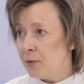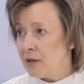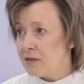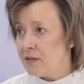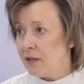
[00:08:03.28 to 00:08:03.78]

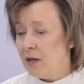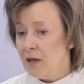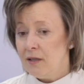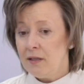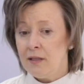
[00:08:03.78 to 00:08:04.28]
партии,
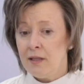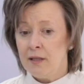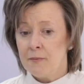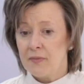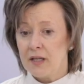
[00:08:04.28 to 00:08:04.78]

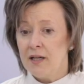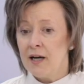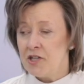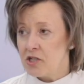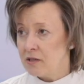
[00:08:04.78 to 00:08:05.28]
и
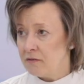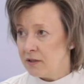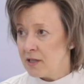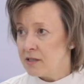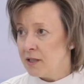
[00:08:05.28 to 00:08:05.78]
качество
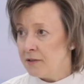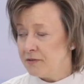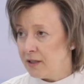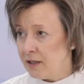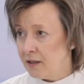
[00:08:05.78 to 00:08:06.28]

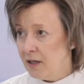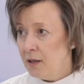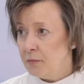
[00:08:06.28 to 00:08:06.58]
доставки,